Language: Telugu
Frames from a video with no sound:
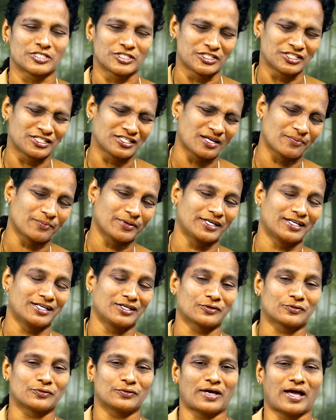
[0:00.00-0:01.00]
చిన్న
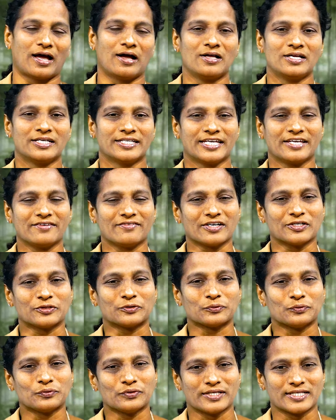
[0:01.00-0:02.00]
బిడ్డలు కూడా ఈవెన్
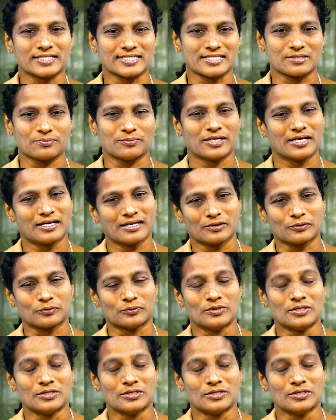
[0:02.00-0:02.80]
టూ ఇయర్స్ బిళ్ళలు